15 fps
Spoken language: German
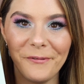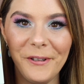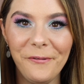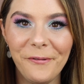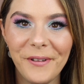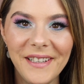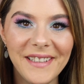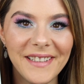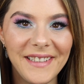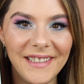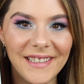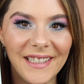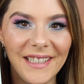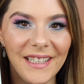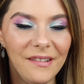Wie findet
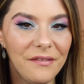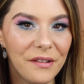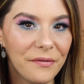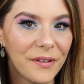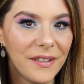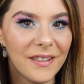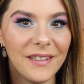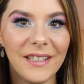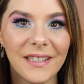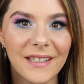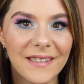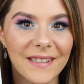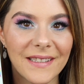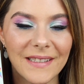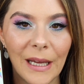ihr ihn? Wie findet ihr
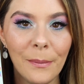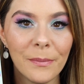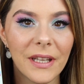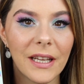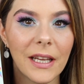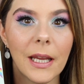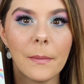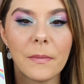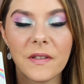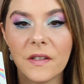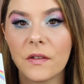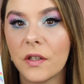das Gesamtergebnis?